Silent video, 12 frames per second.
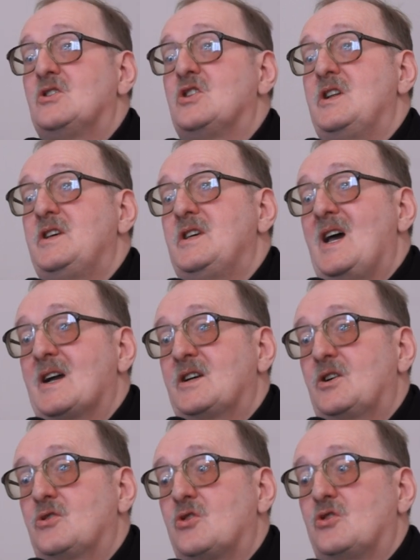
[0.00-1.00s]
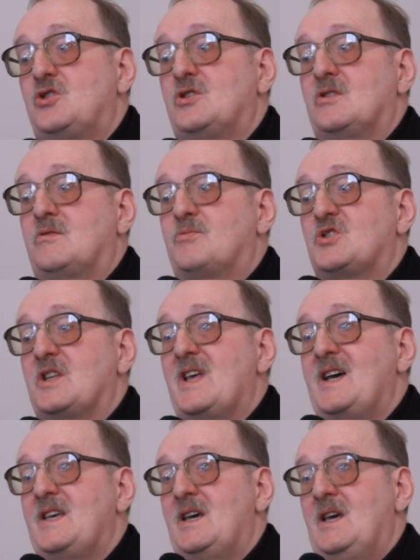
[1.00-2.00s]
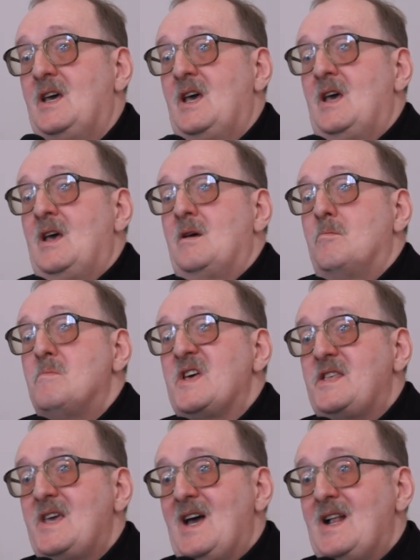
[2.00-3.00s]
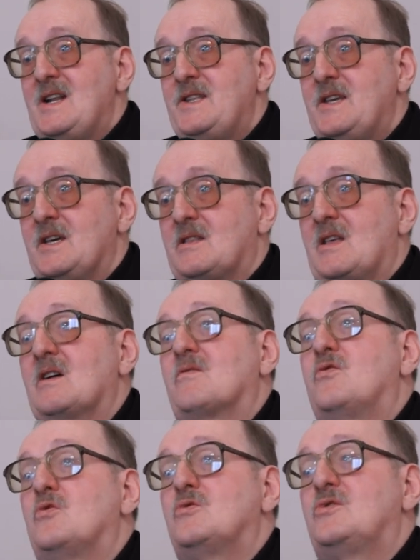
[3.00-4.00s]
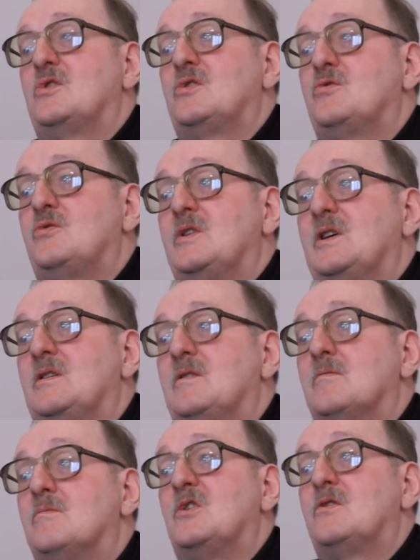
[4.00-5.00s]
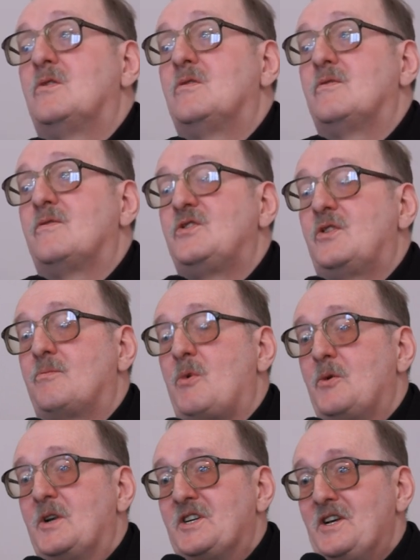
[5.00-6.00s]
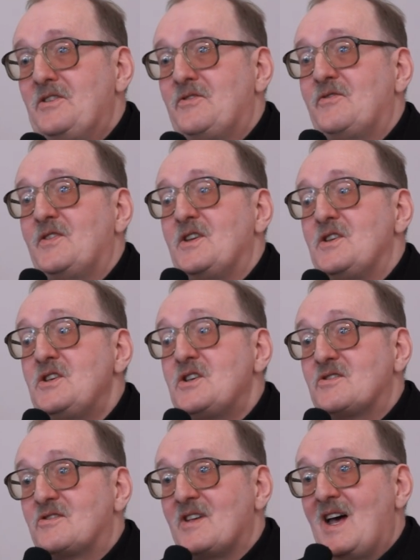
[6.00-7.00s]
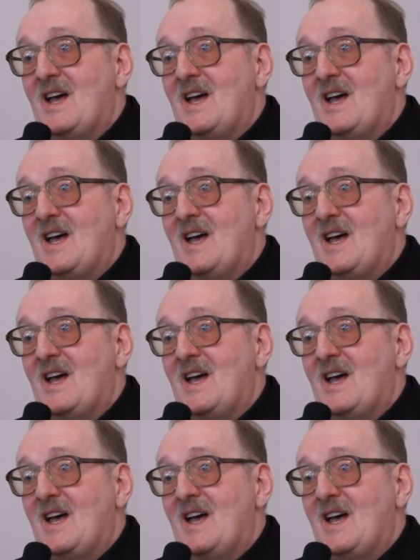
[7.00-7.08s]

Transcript: Czyli jak ktoś się sprzedaje medialnie, tak funkcjonuje, bo w społeczeństwie X